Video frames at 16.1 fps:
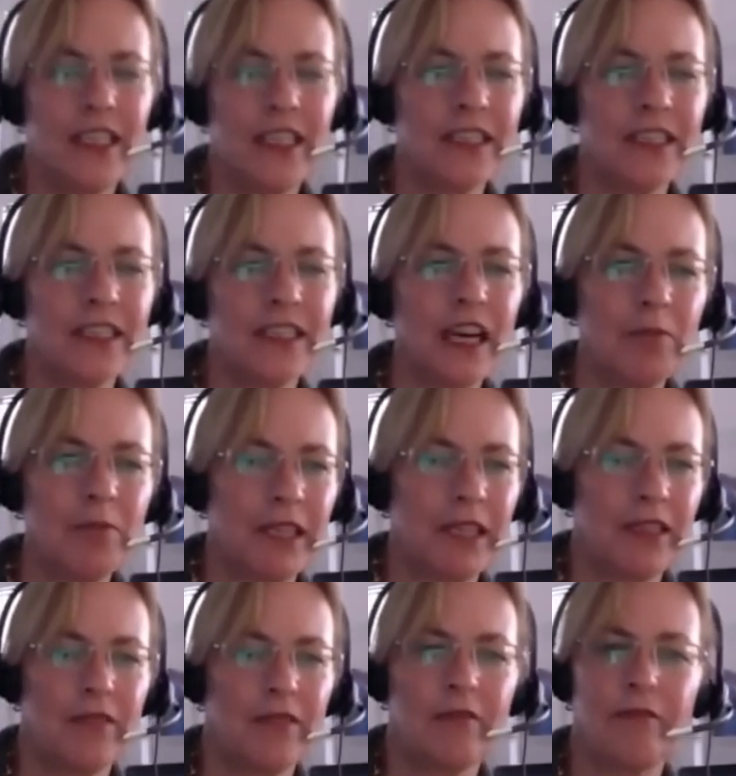ich da
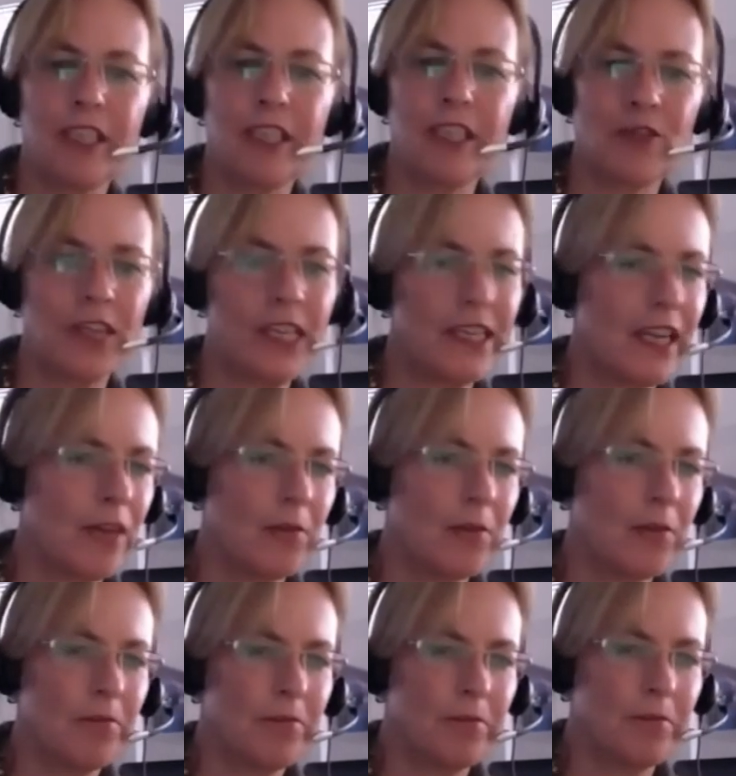meinen virtuellen
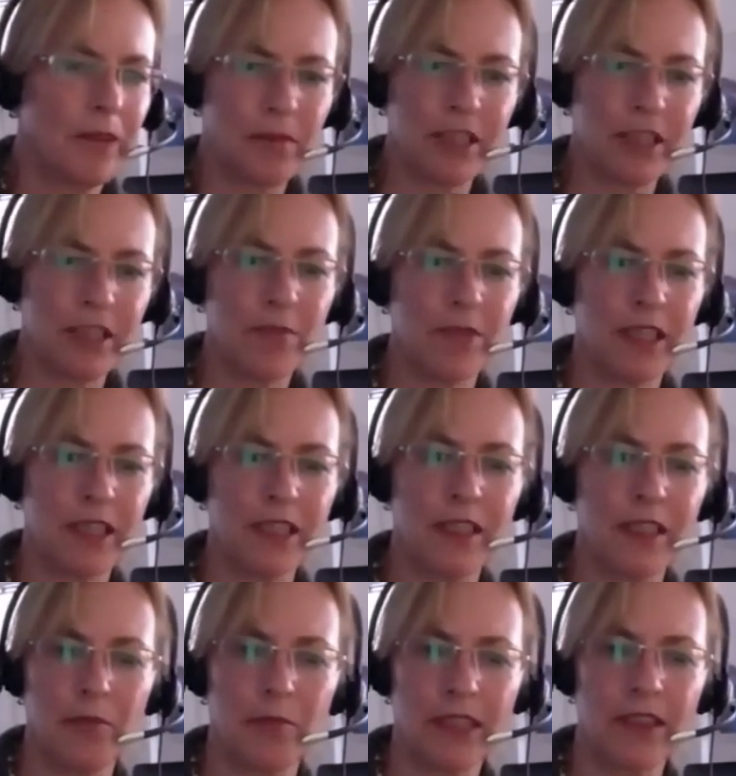Ar Arbeitsplatz
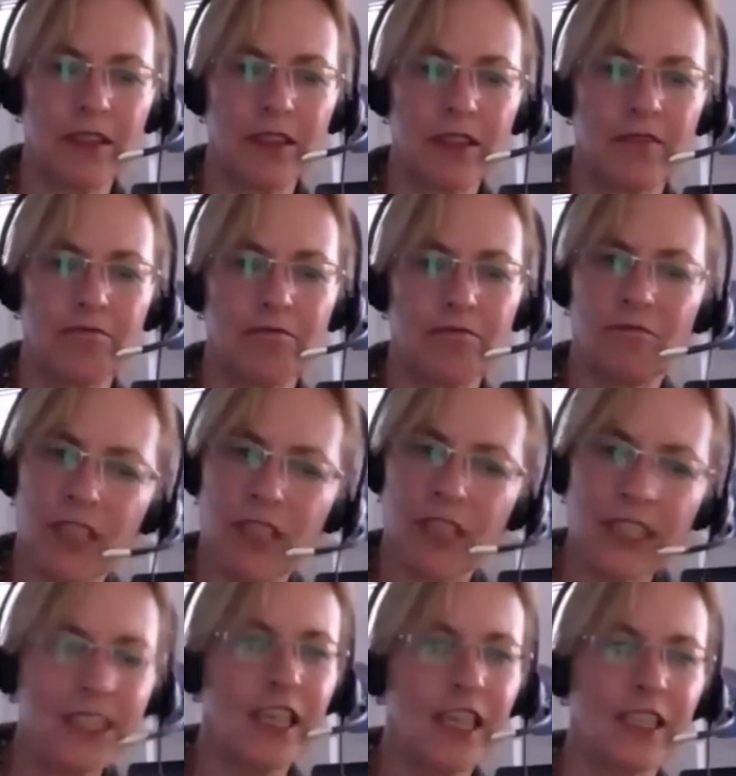am besten?
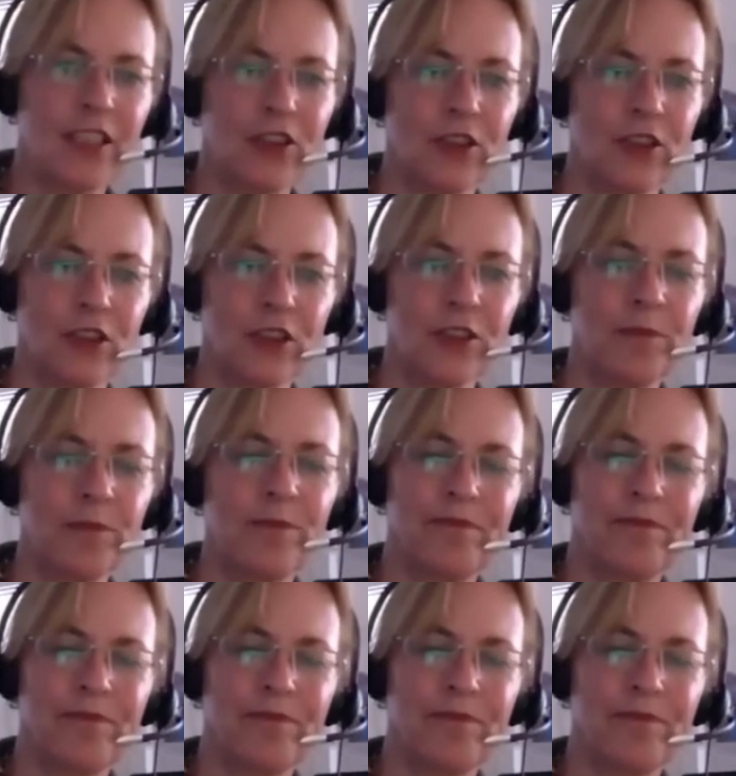Das zeige ich euch.